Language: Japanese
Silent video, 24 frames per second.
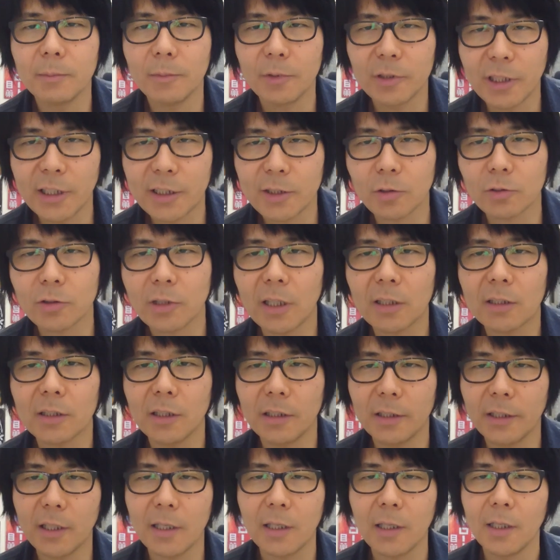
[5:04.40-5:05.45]
分もねちょっとあっ
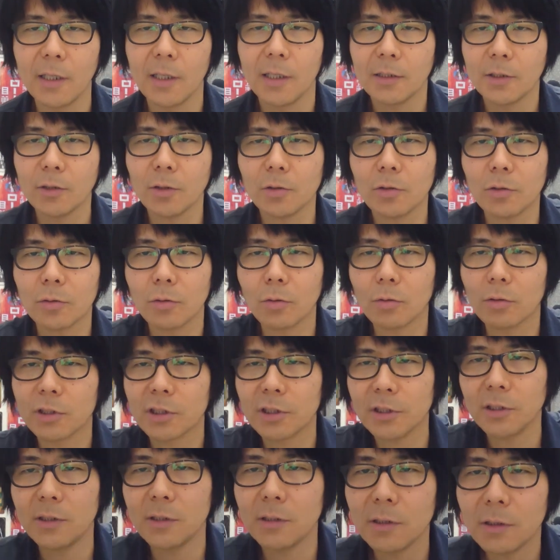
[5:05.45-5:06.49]
てね、ちょっと独
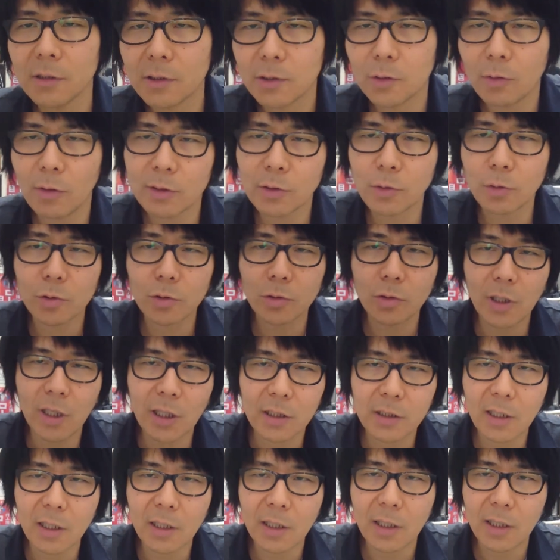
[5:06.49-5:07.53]
身とはちょっと
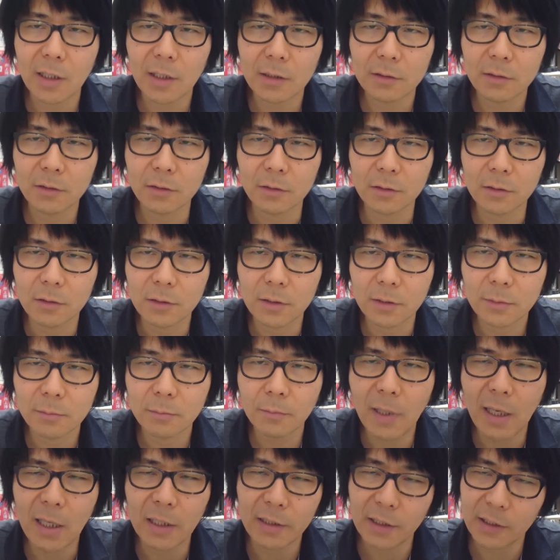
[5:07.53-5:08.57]
離れる、
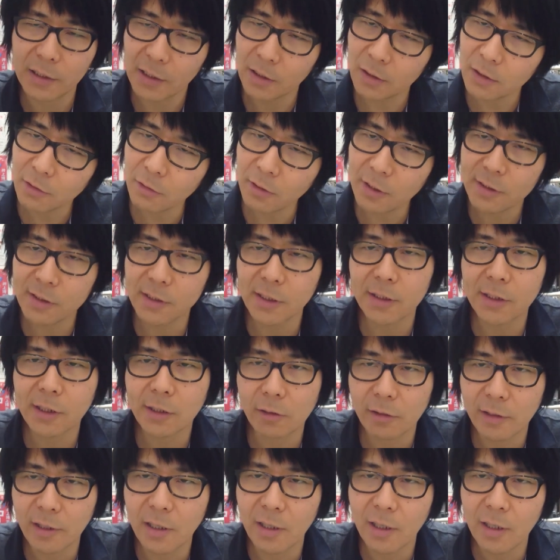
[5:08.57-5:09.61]
まあ離れるってわけじゃないんだ
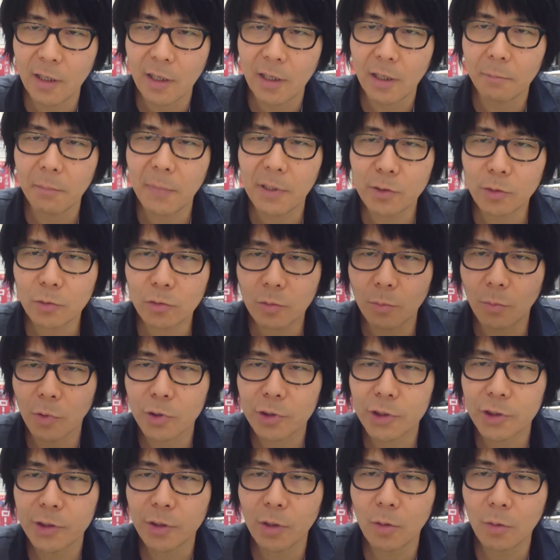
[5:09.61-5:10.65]
けどね、まあ、ちょっと
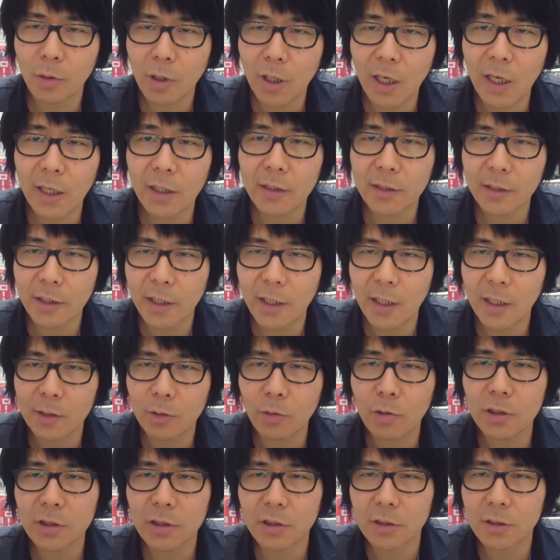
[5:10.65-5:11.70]
目標を変えて
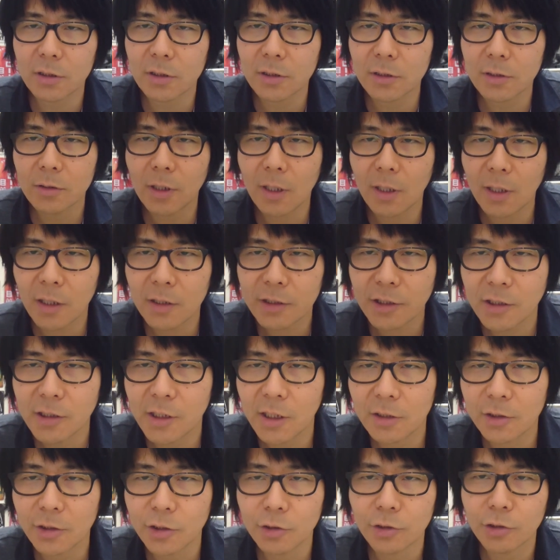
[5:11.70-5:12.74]
とりあえず団塊事
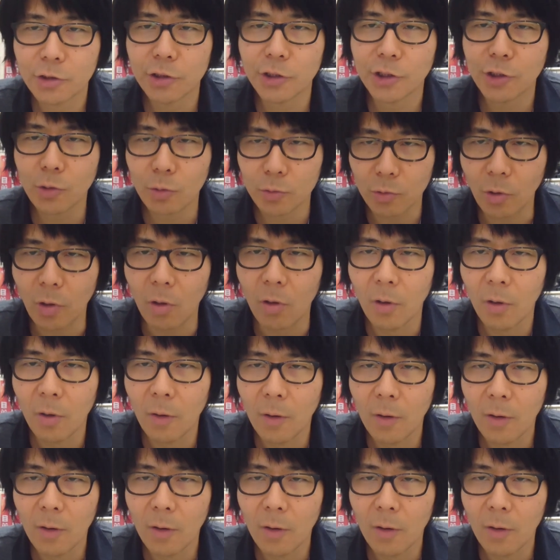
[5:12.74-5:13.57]
業に集中しようと。